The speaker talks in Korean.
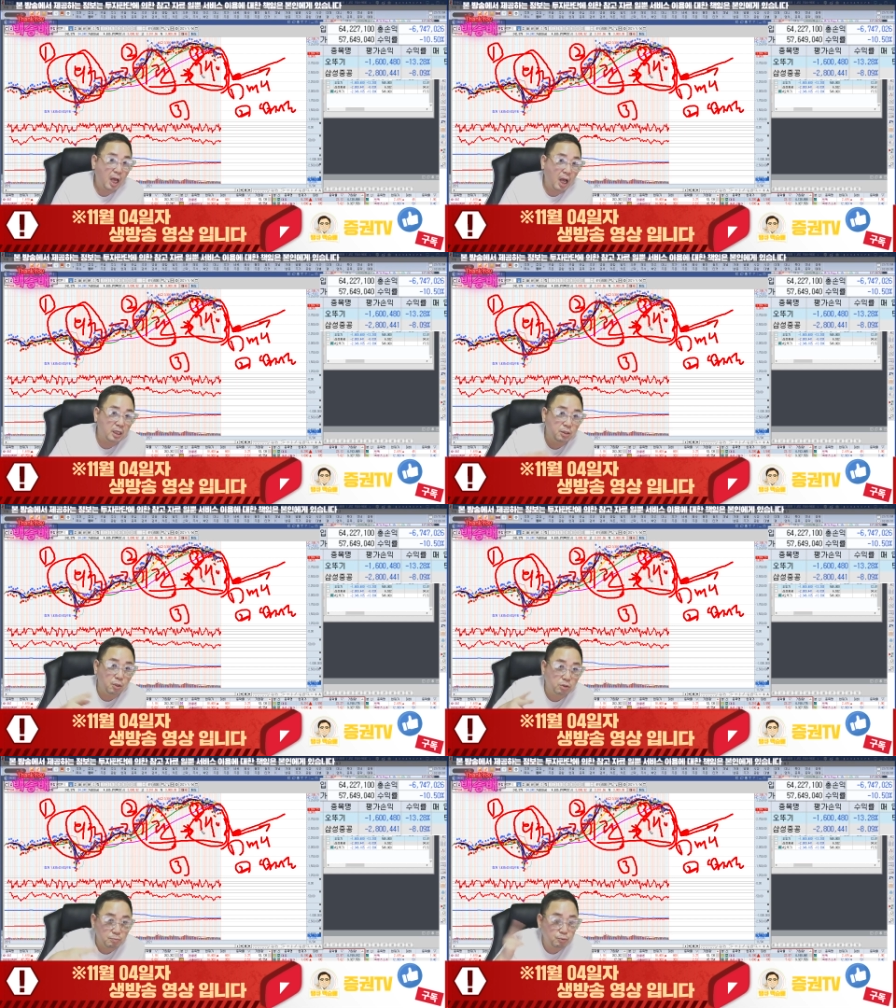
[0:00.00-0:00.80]
아니
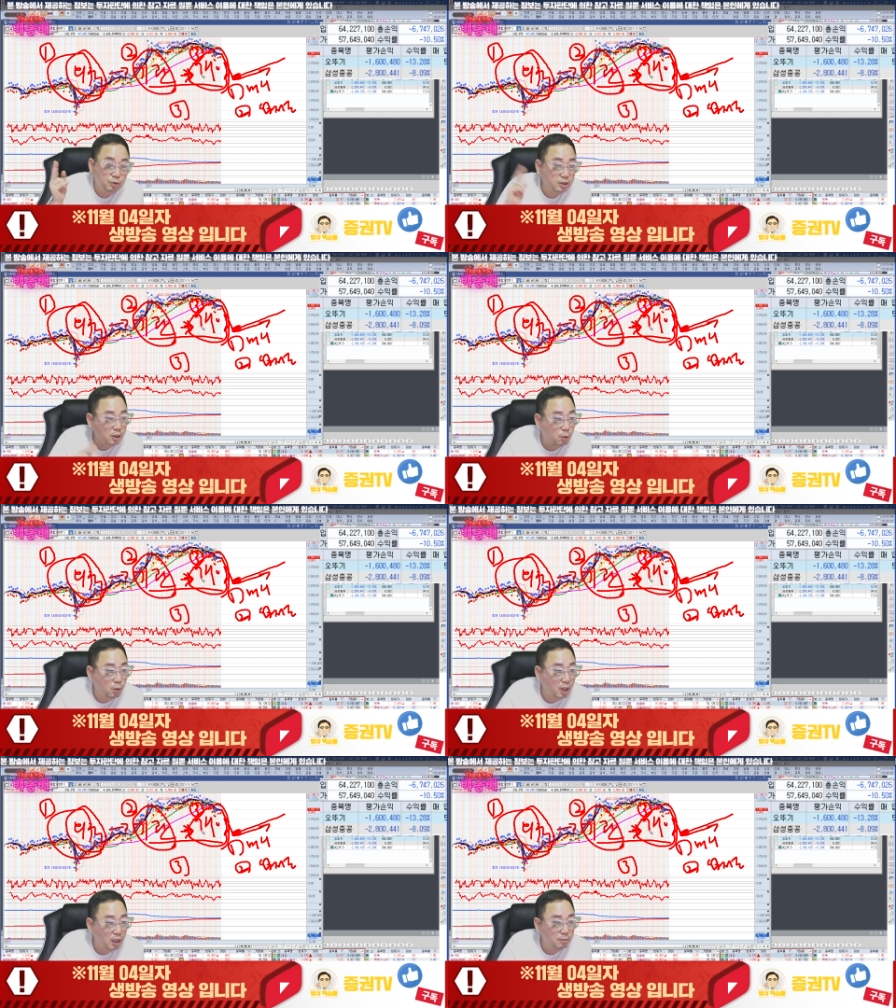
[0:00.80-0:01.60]
여기서 V자로
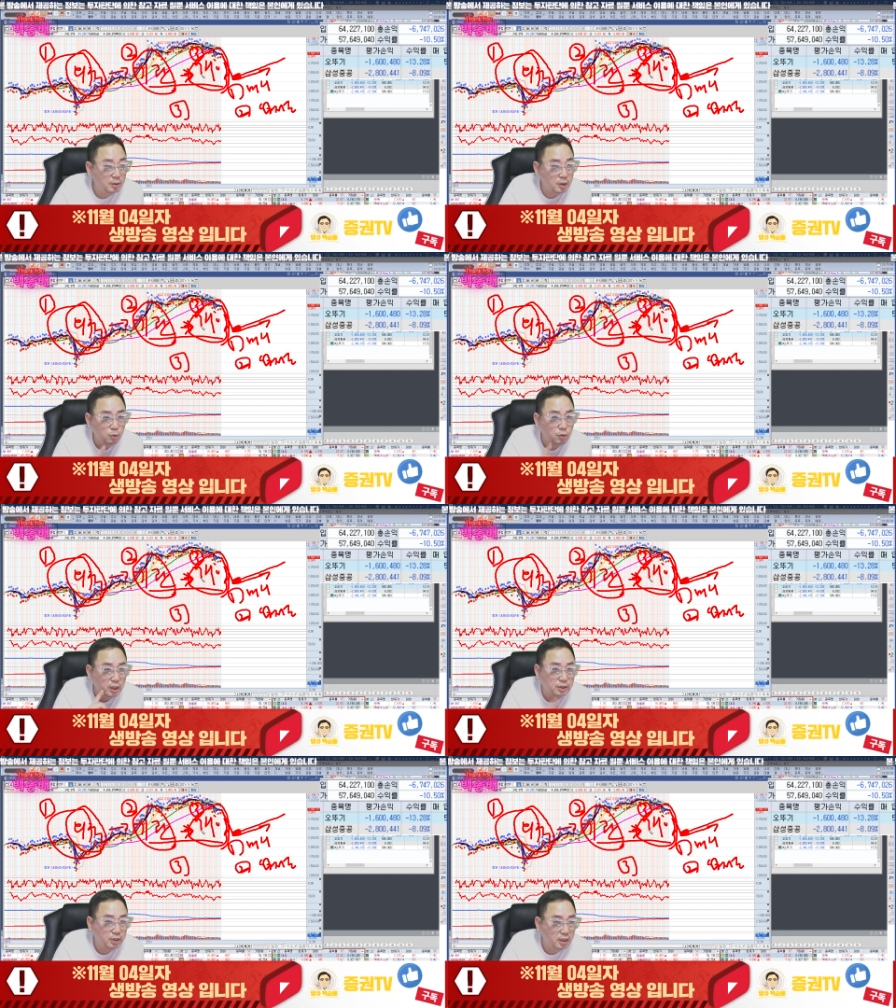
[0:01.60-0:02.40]
올라가려면 이유가
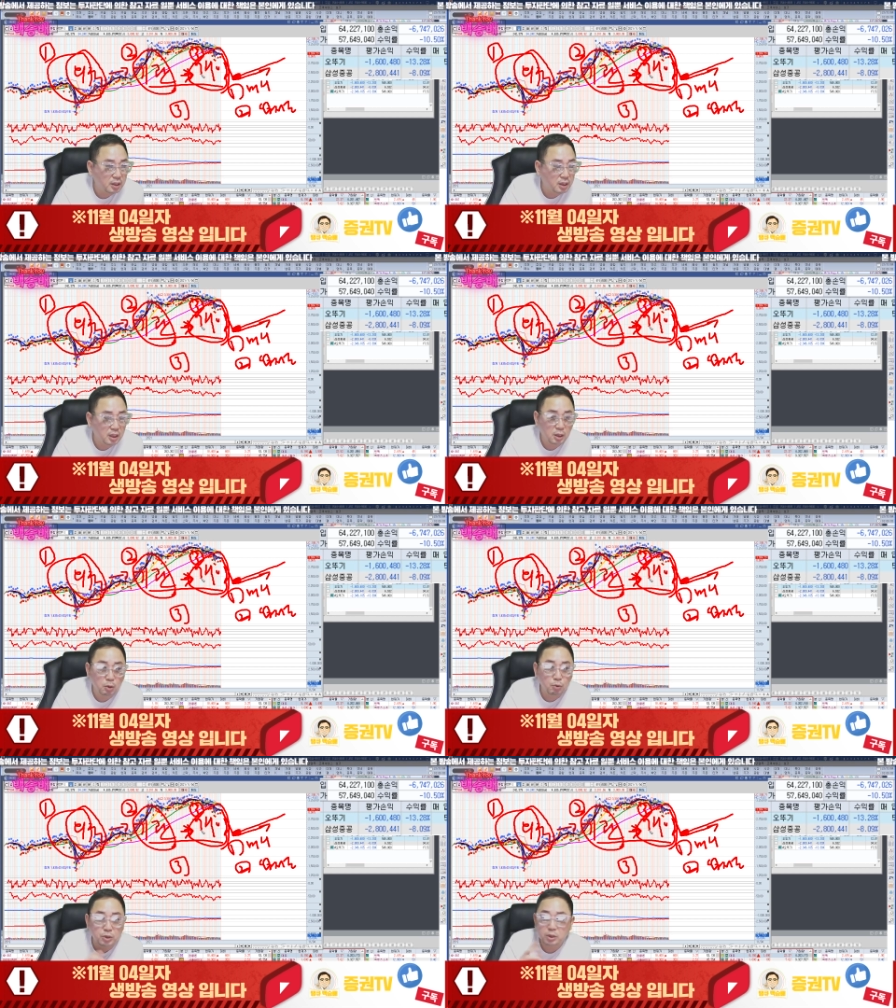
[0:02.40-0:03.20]
있어야 되잖아.
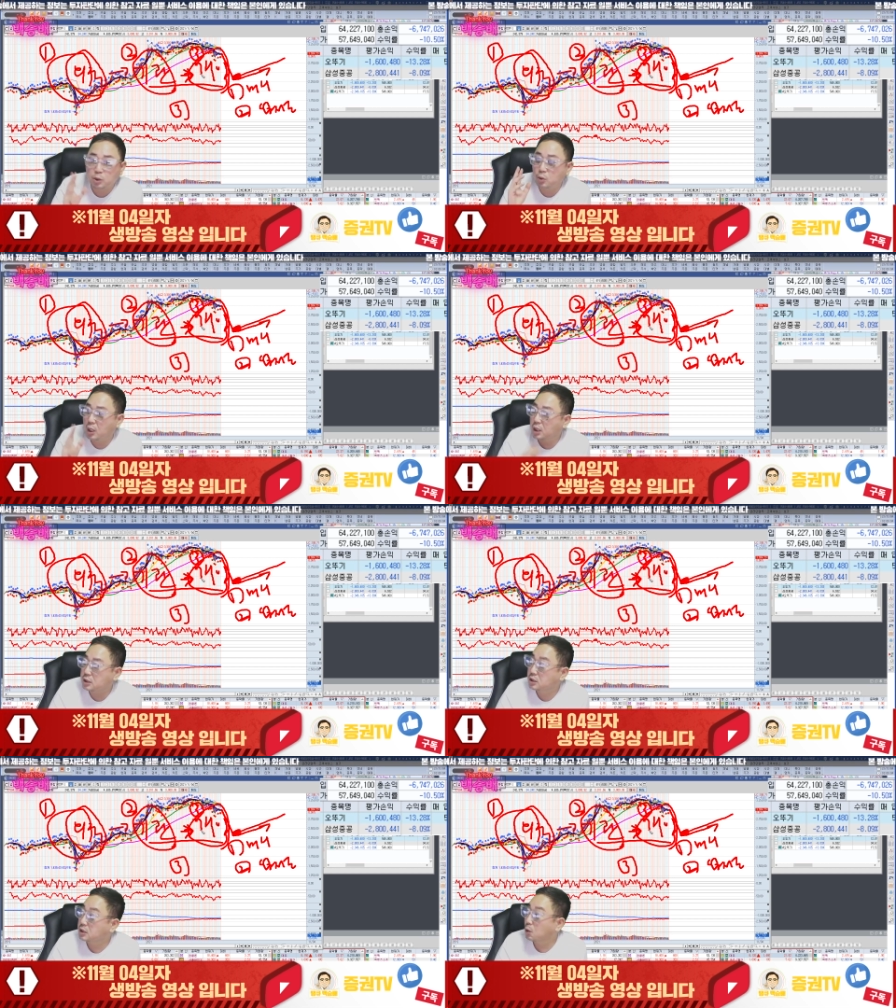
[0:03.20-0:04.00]
이유 이씨
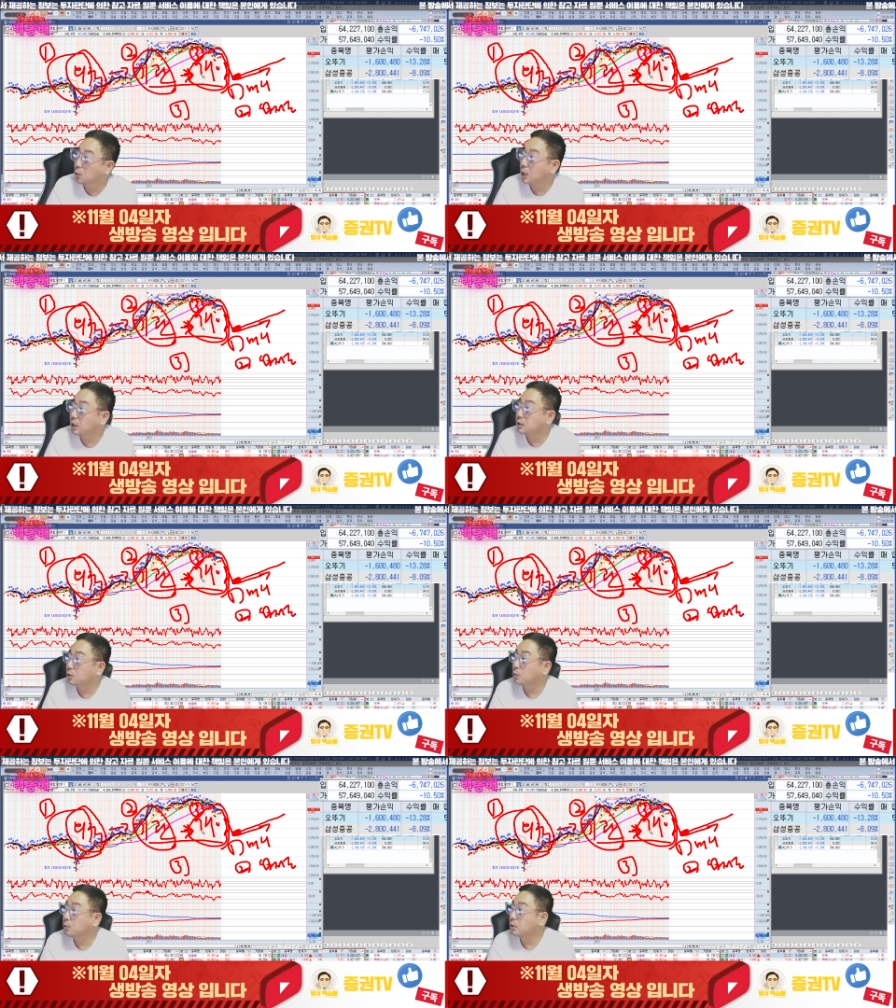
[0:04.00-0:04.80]
올라가지 그냥
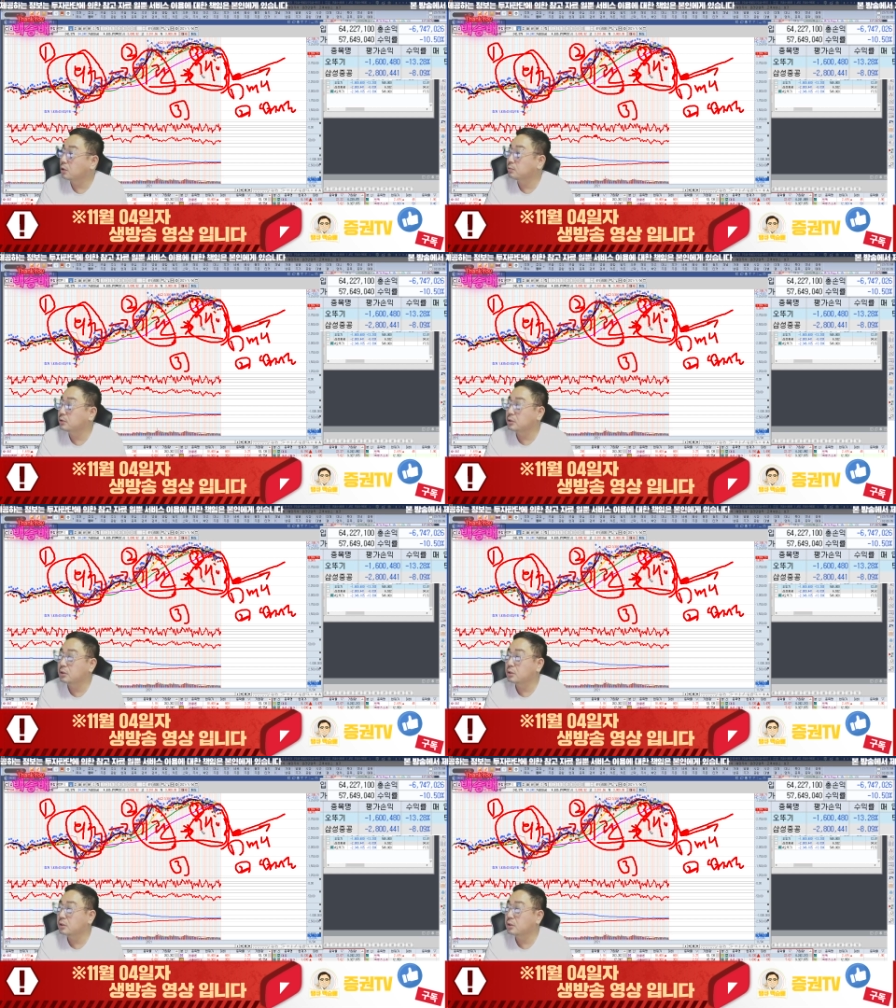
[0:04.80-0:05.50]
올라가자고 여러분들.